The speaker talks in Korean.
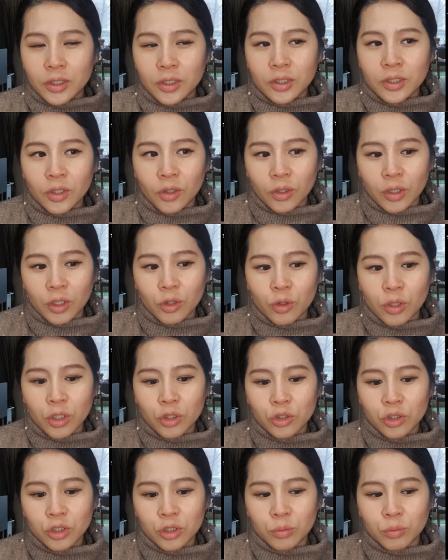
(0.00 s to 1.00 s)
그렇게도
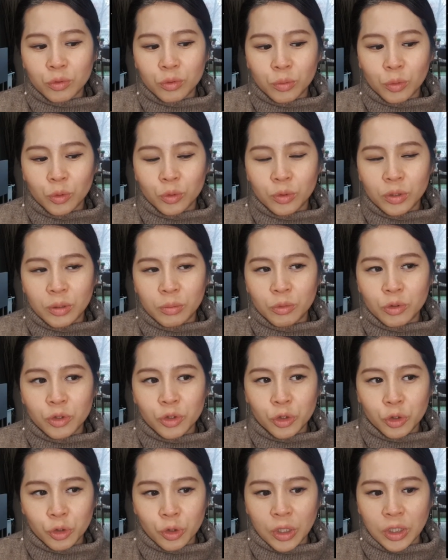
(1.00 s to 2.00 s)
해주시는
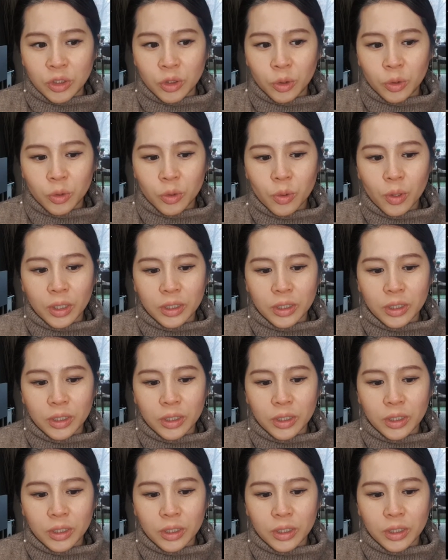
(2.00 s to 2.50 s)
부모님들도 계셨고